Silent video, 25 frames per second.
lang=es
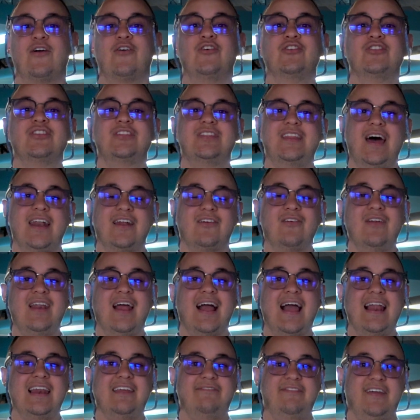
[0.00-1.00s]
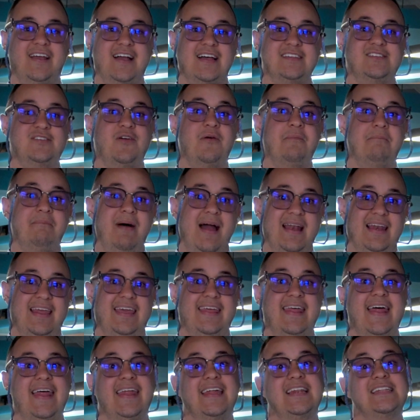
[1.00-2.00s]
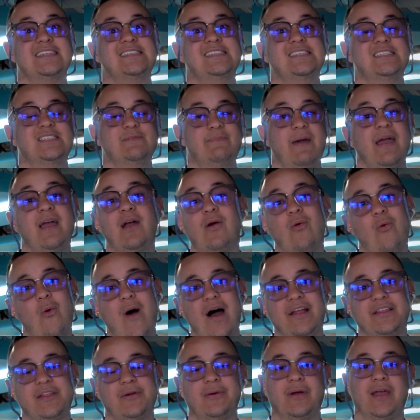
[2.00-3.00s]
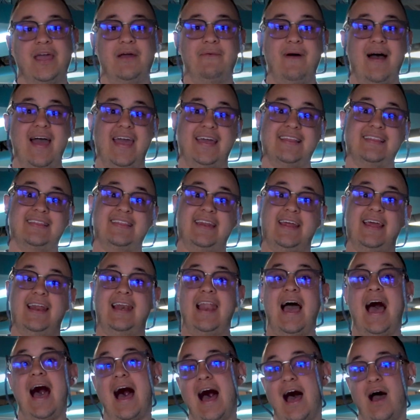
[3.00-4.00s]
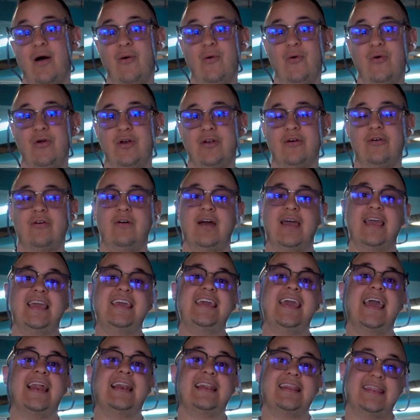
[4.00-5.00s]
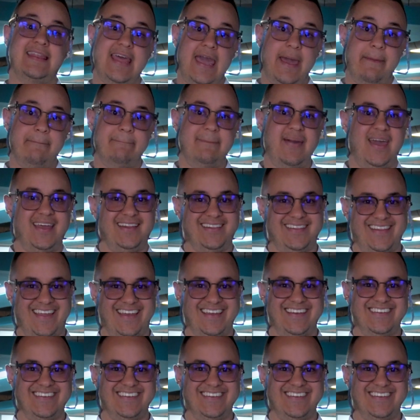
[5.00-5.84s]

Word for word: contar con la calificación válida del SIS-B-4 que va entre el A1 y el B20.